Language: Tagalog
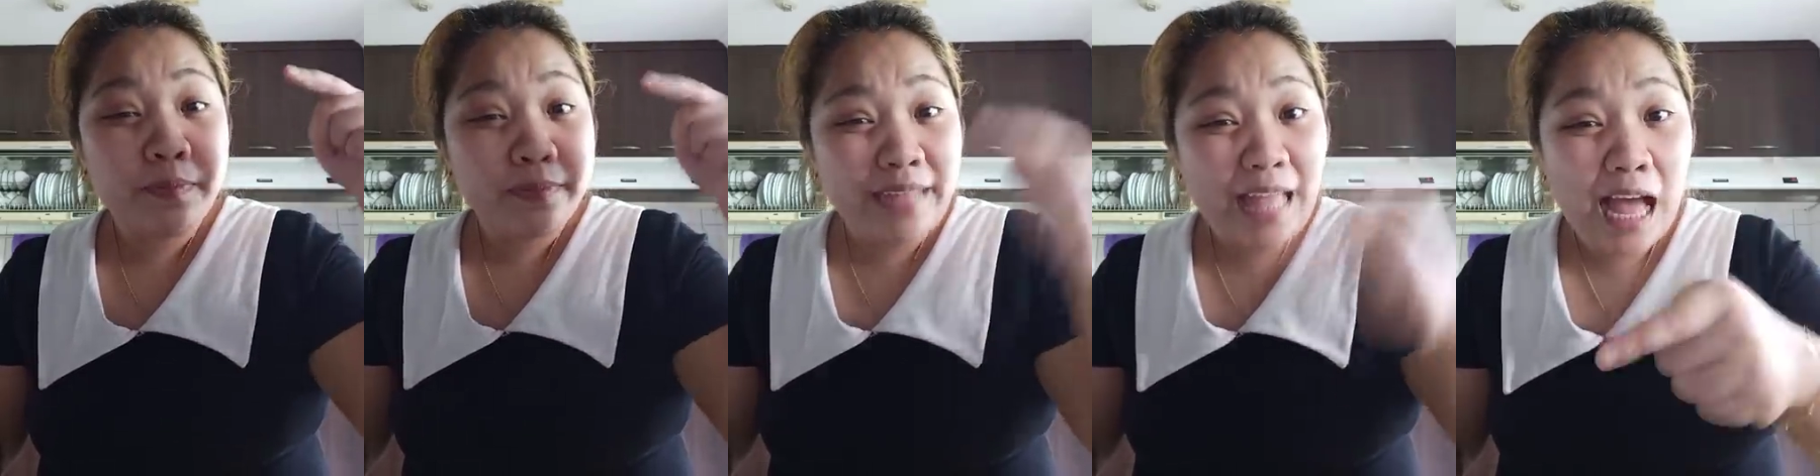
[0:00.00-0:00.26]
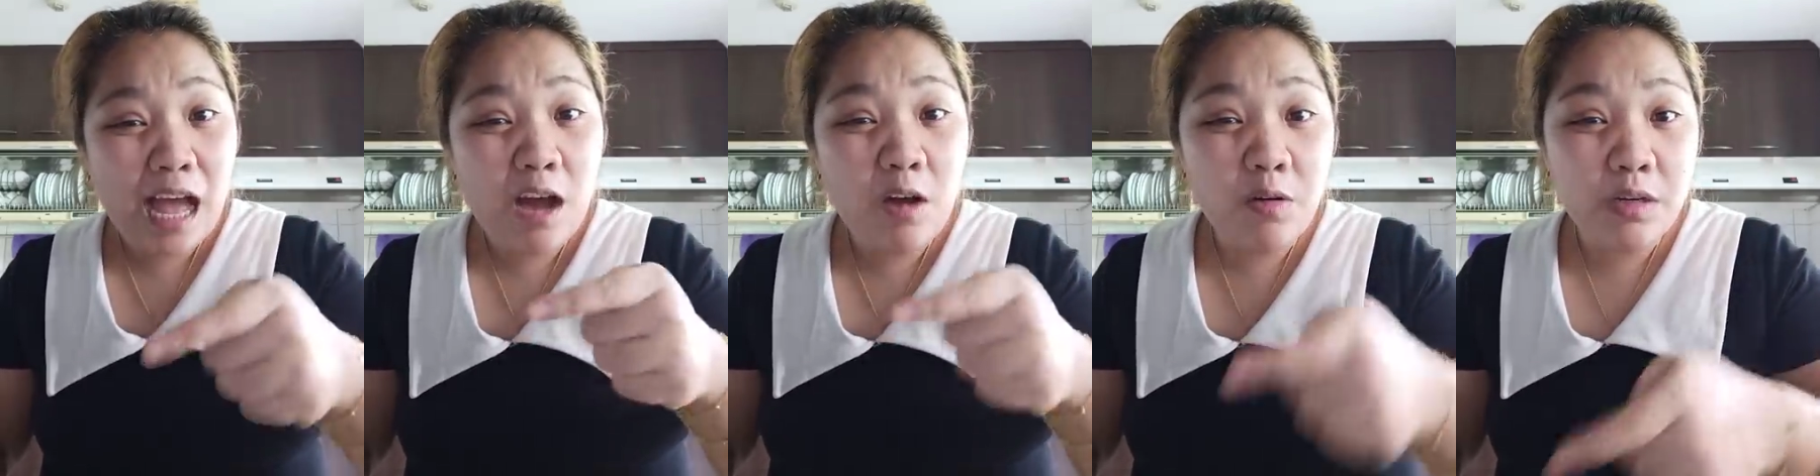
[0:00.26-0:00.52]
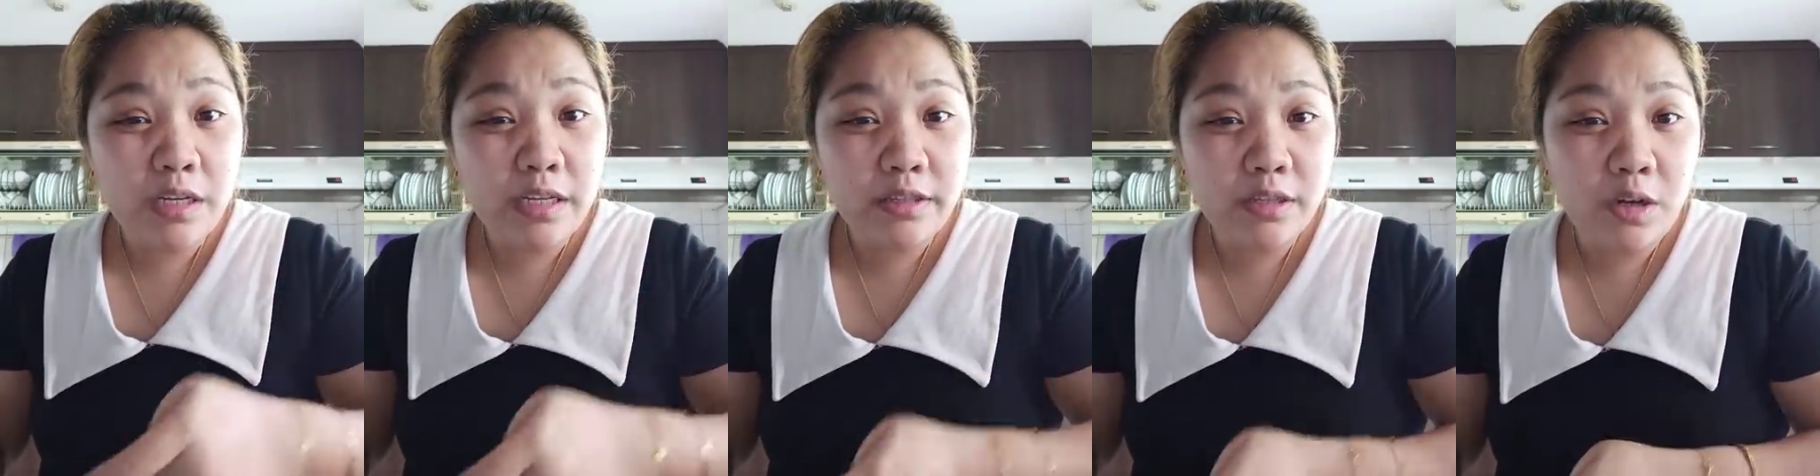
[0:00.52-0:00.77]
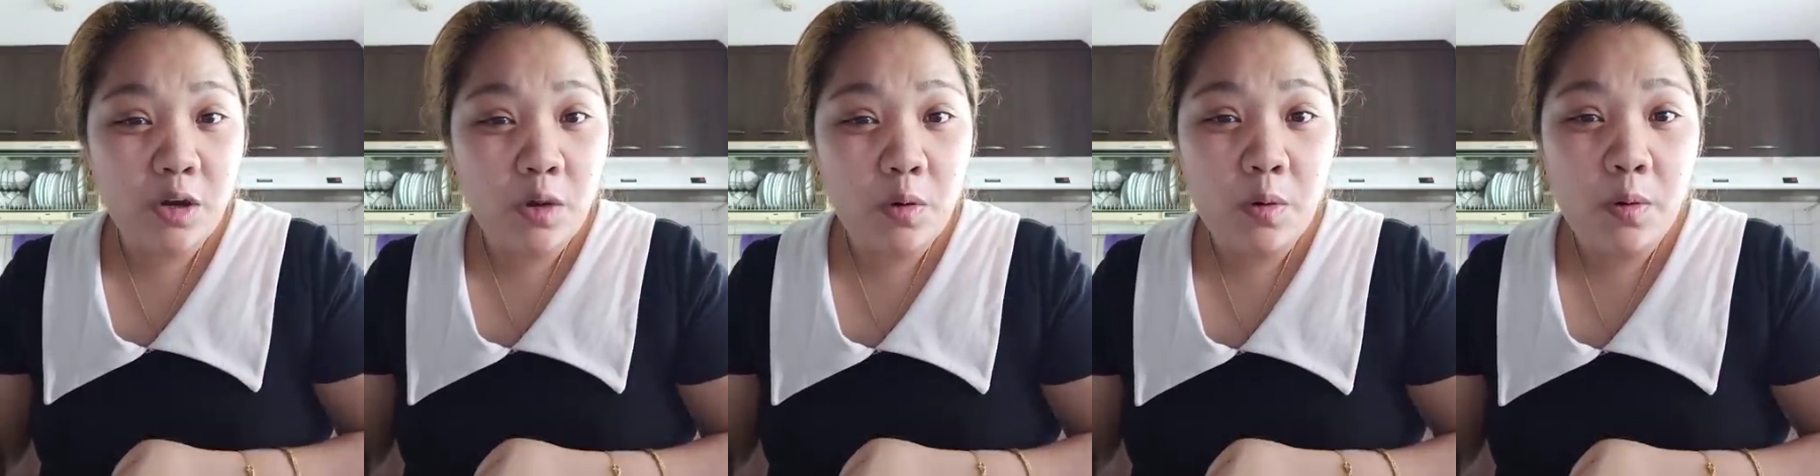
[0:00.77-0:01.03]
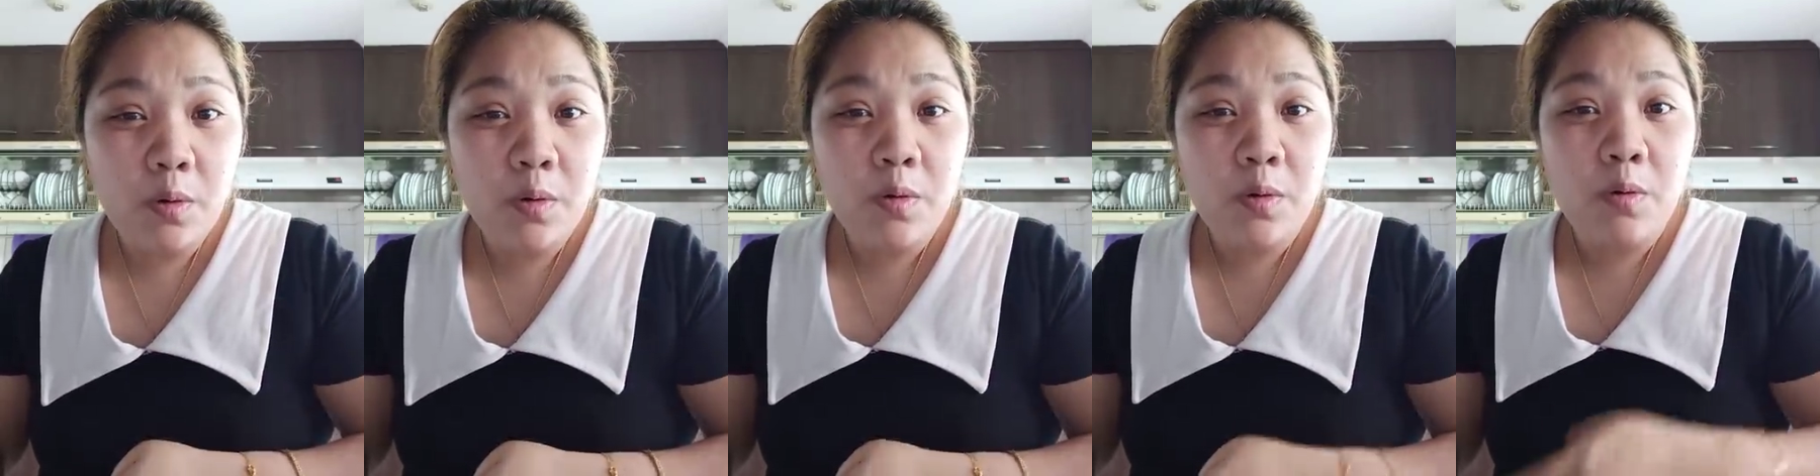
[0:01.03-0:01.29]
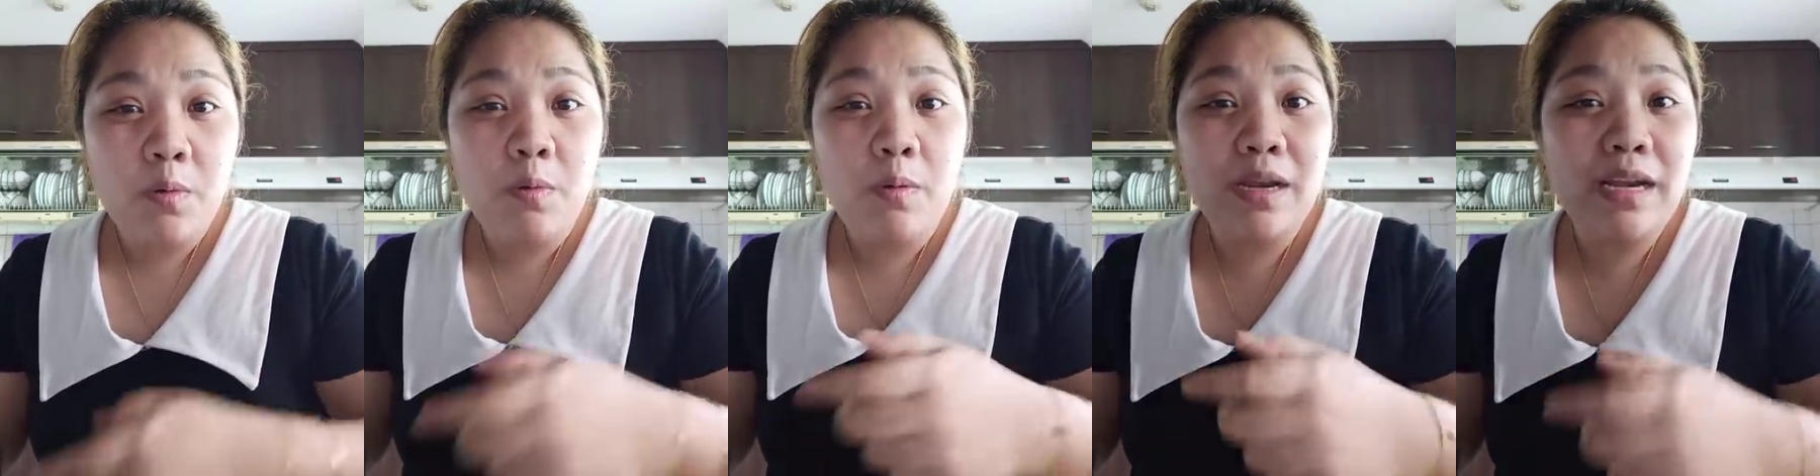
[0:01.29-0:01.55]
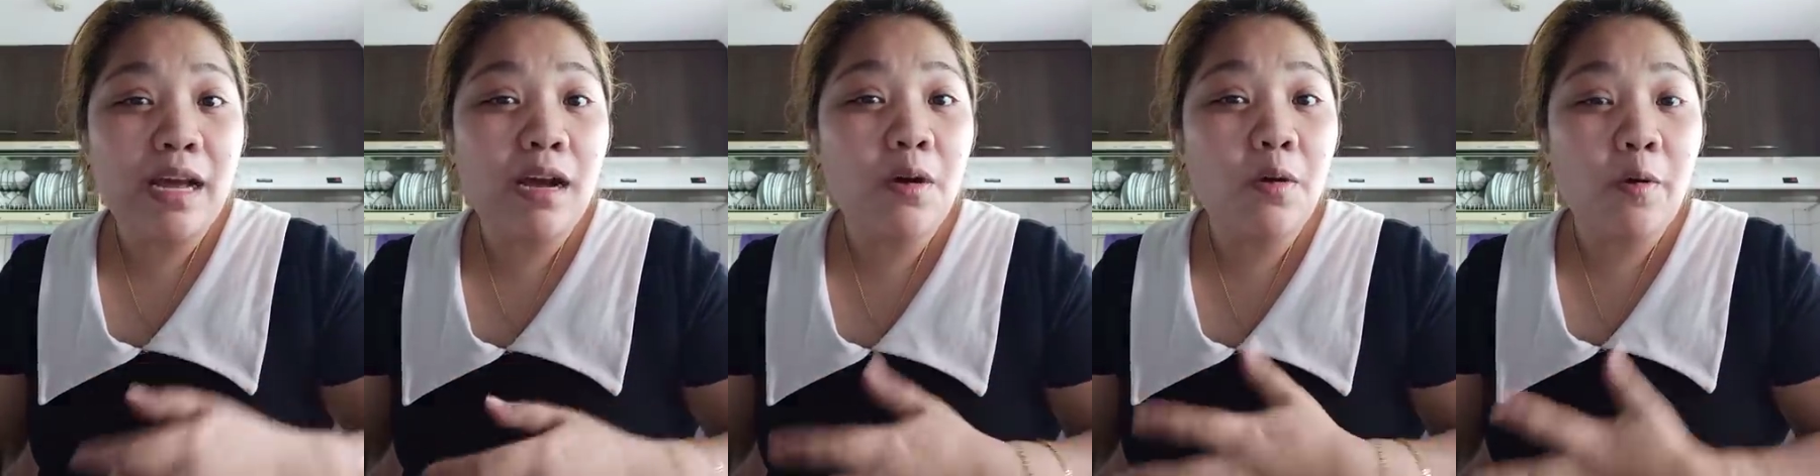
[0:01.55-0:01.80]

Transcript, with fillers: tao nito, walang